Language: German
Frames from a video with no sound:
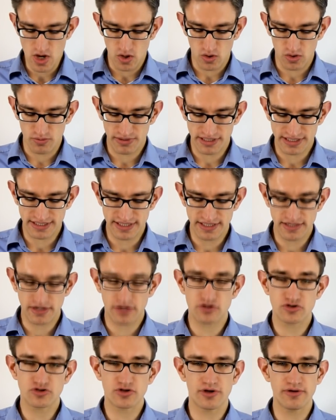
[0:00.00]
Und man sieht
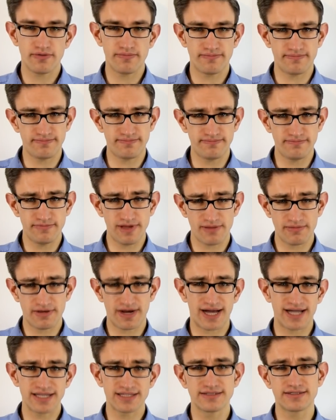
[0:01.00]
auch schon, wir haben
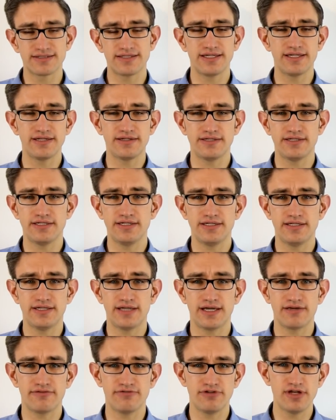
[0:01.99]
gerade gesehen, die,
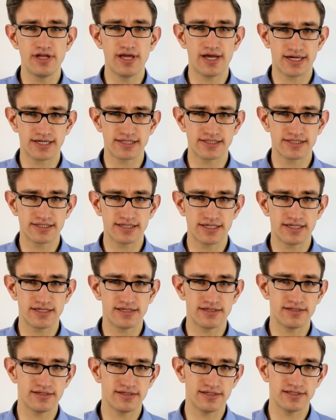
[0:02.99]
der Gewinn je Aktie
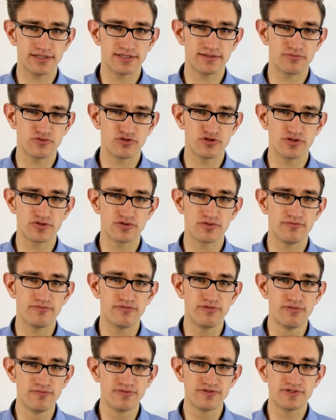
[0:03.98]
äh, ist im Schnitt so um
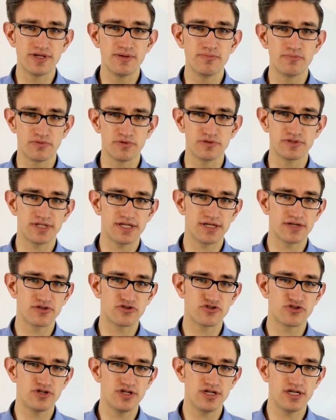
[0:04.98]
15 Prozent
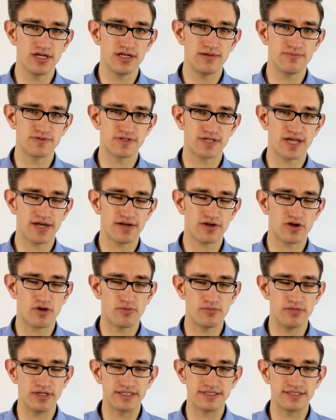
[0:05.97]
gestiegen im Zeitraum.